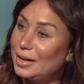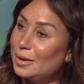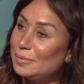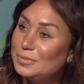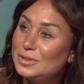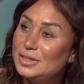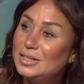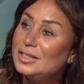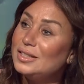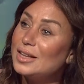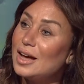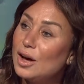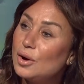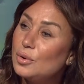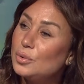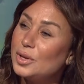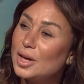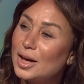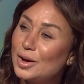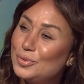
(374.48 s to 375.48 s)
جامدين
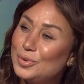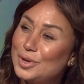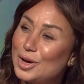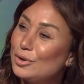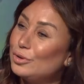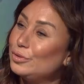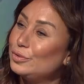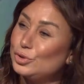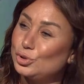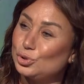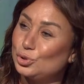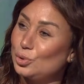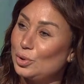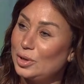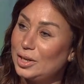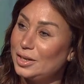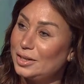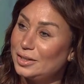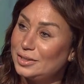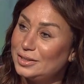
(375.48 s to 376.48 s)
قوي قوي قوي في
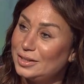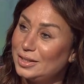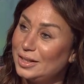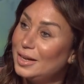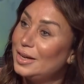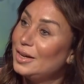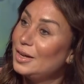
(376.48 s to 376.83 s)
الشغلانه دي